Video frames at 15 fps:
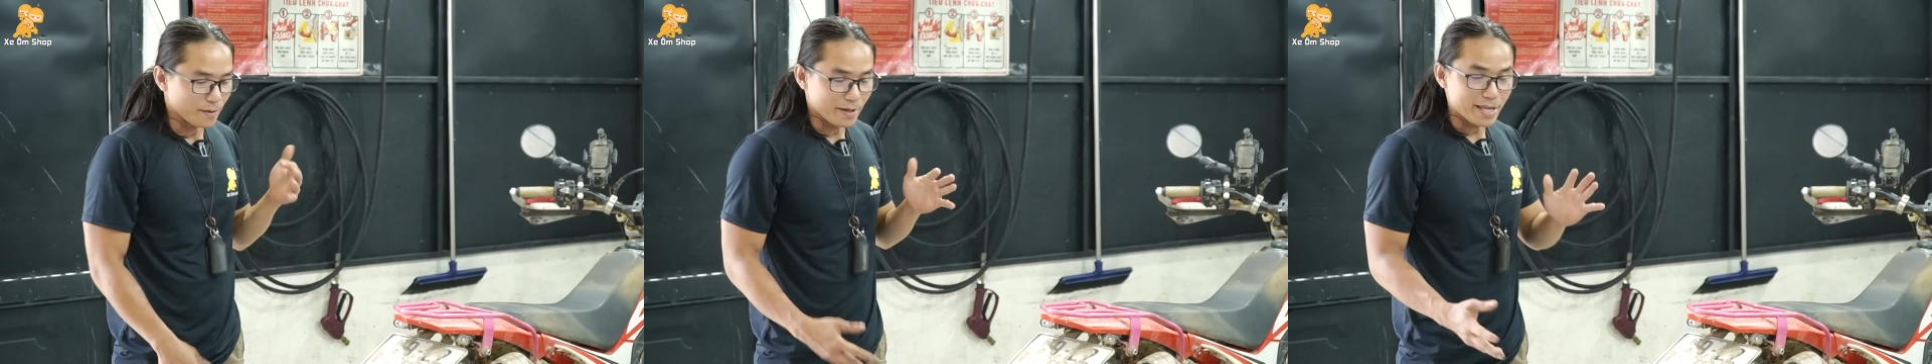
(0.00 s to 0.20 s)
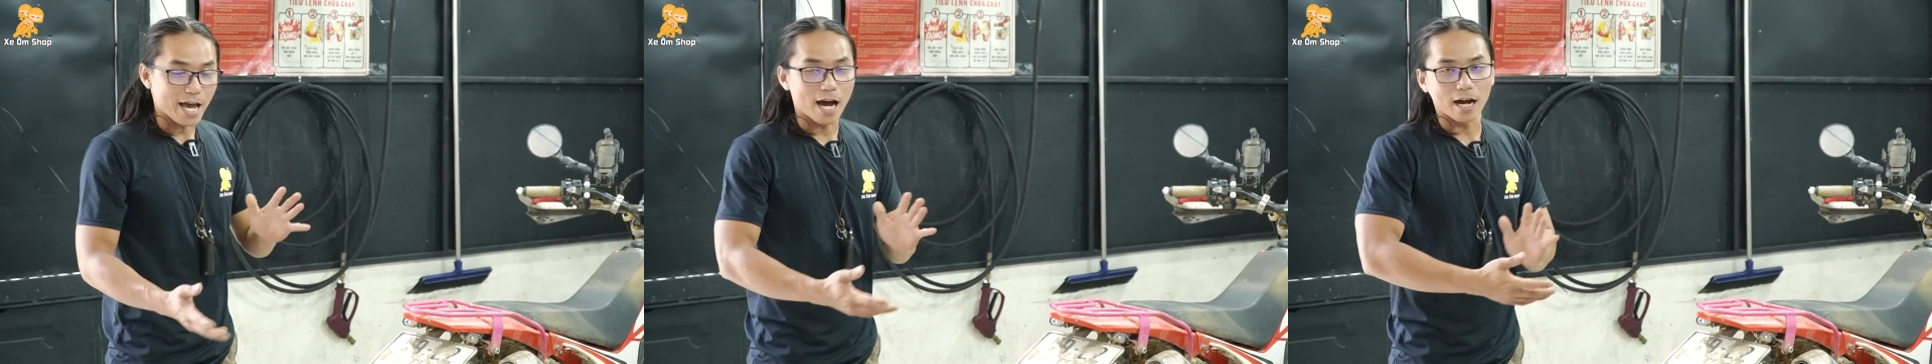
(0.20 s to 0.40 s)
Thì
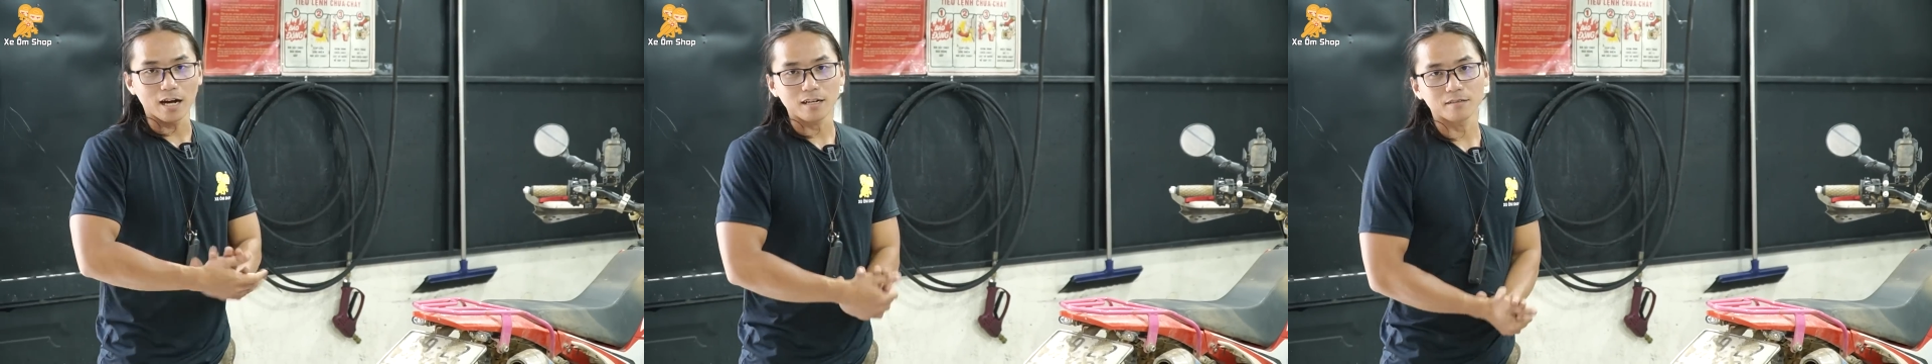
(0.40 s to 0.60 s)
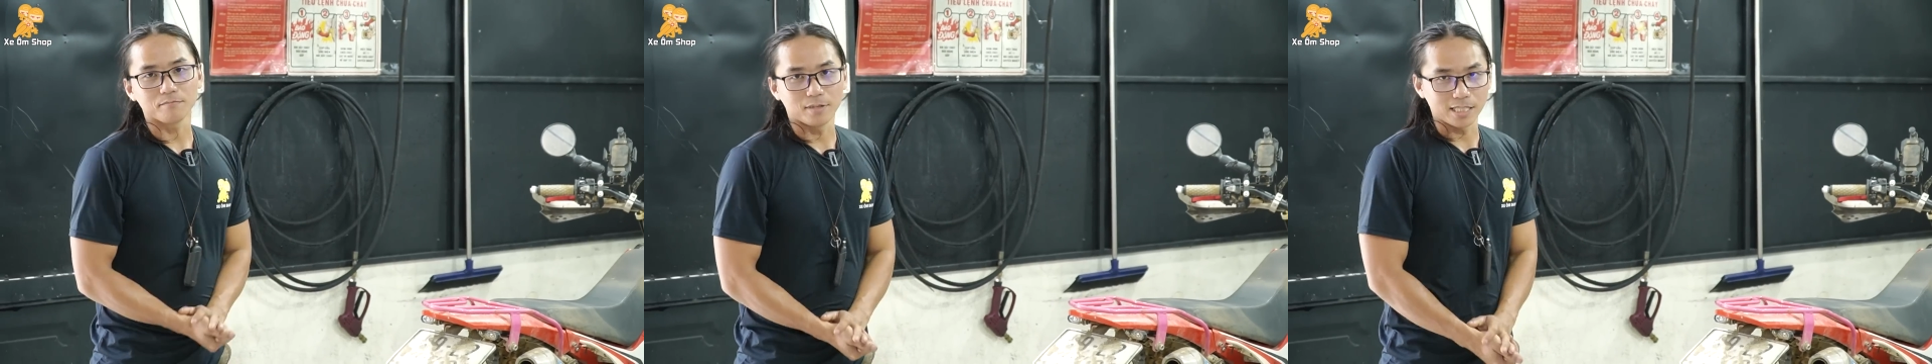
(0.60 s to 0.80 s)
bây giờ
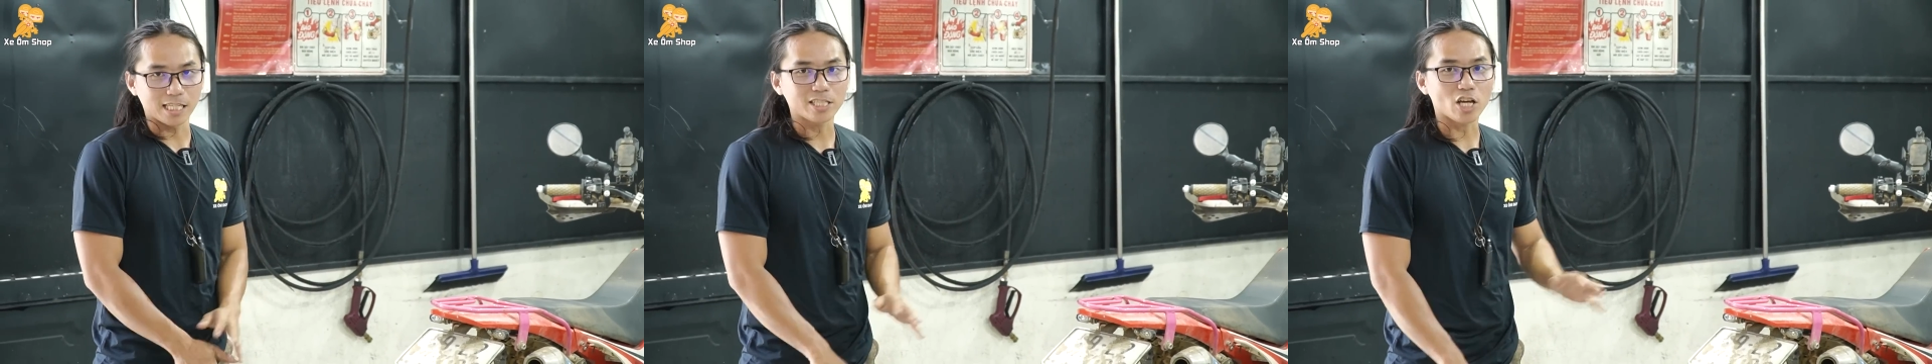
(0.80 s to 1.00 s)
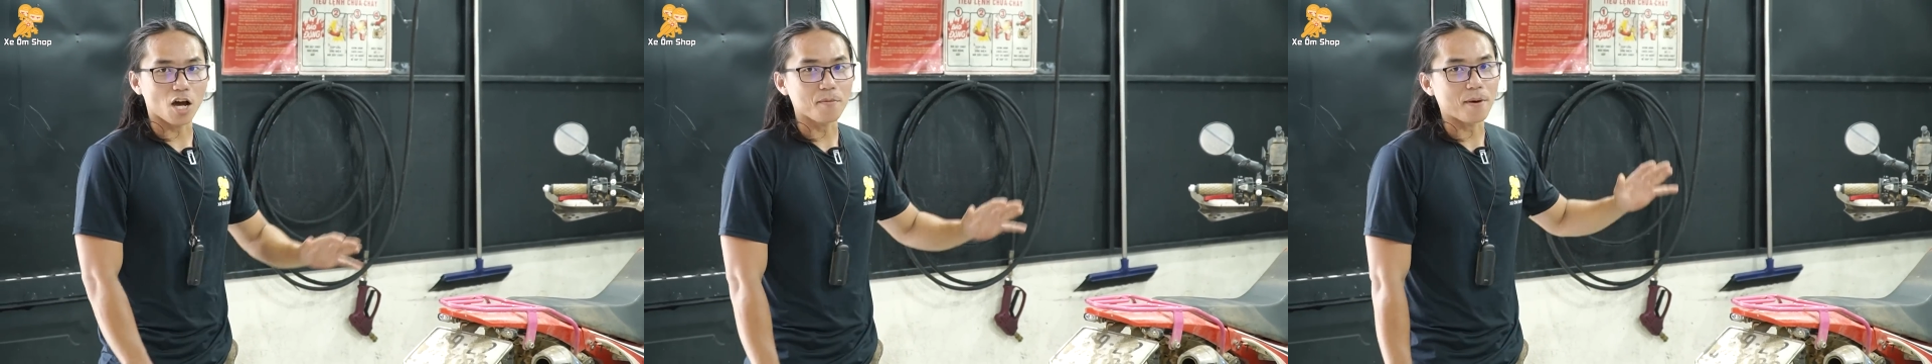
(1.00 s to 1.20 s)
á mình
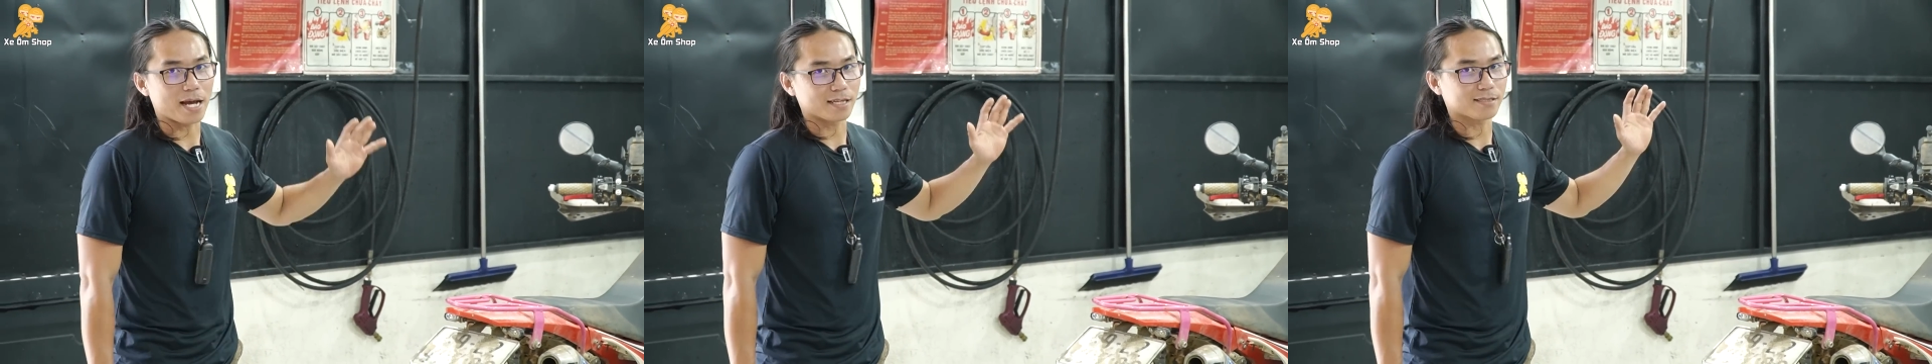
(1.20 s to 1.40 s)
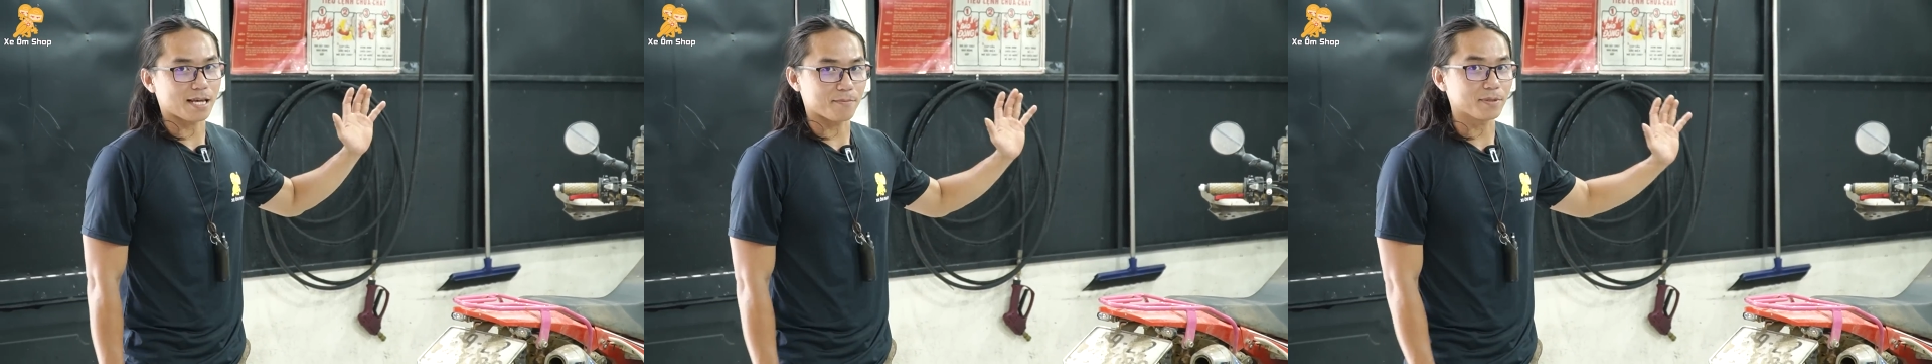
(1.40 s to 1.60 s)
sẽ cho các
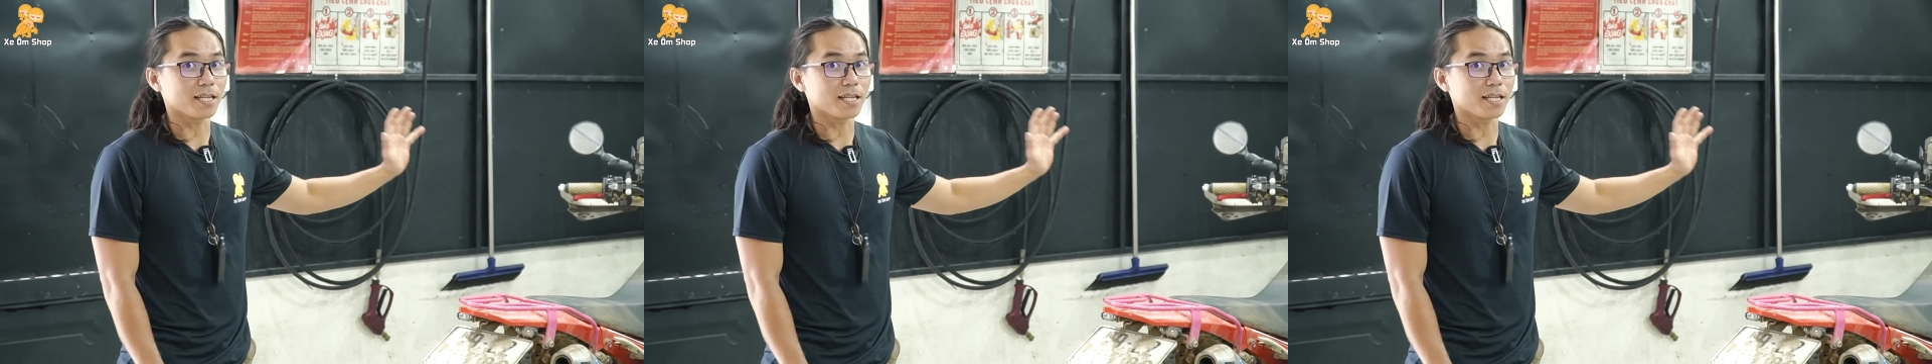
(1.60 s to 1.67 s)
bạn xem